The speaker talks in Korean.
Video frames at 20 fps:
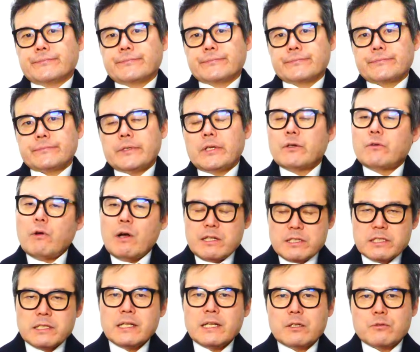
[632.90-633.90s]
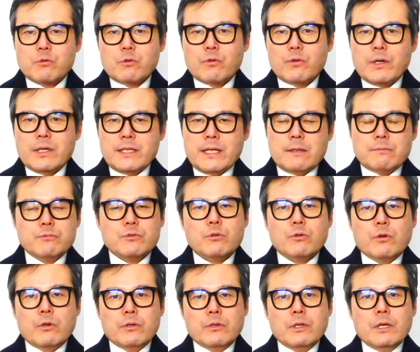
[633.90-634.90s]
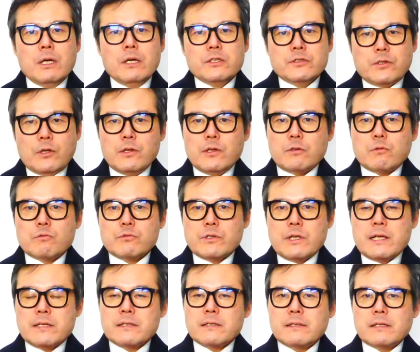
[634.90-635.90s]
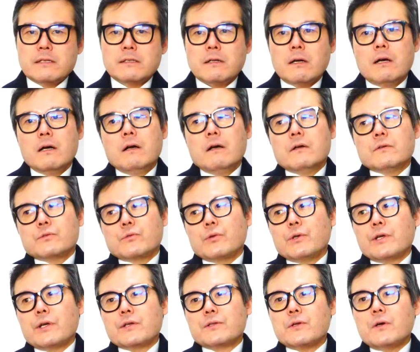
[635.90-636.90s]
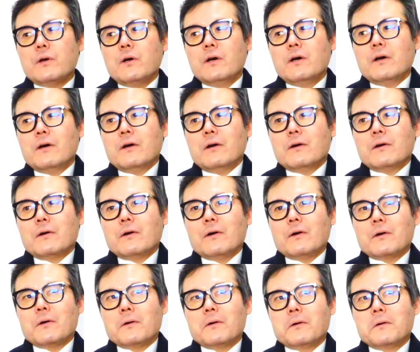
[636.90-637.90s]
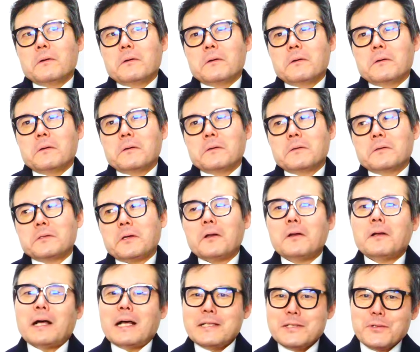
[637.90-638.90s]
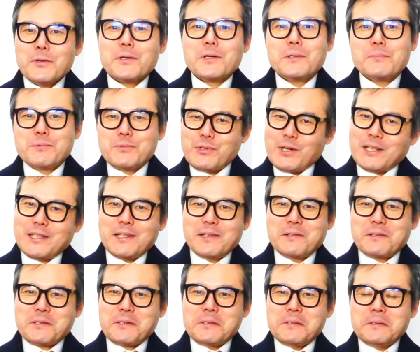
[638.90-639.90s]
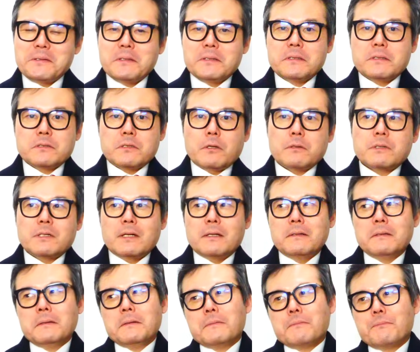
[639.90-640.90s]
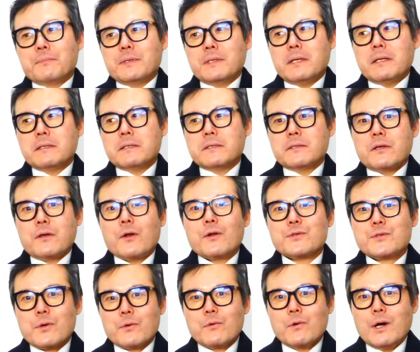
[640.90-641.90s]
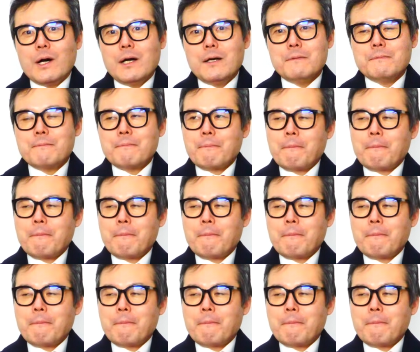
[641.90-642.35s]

음, 이걸 확실히 가져오는 거예요. 그냥 무조건. 전략 공정했을 때. 그러니까 소위 얘기해서 어, 11석이 추가되는 거죠. 그러니까 비례 의해서 10석과